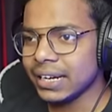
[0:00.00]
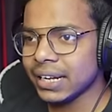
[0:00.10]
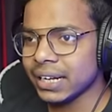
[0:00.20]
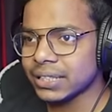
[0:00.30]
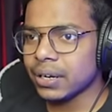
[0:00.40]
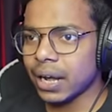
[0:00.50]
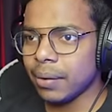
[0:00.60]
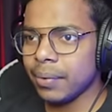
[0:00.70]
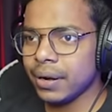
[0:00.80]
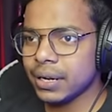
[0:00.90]
নিই ঠিক আছে
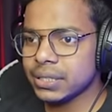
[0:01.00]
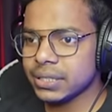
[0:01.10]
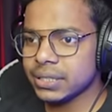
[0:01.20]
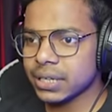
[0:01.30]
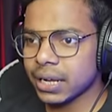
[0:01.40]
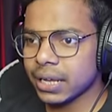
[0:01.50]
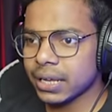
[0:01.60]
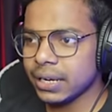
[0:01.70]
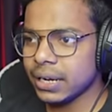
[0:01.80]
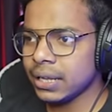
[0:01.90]
ডায়মন্ডের জিনিস আগে
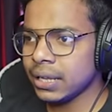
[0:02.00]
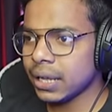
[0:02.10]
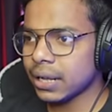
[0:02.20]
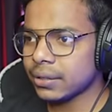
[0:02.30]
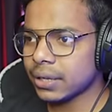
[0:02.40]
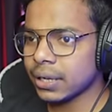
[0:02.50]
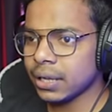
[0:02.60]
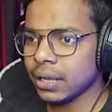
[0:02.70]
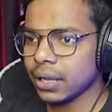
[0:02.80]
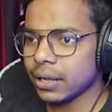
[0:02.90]
কিনে নিই এখান থেকে
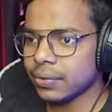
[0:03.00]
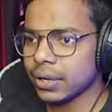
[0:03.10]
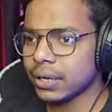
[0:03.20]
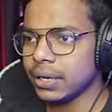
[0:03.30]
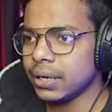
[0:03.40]
এখান থেকে নিয়ে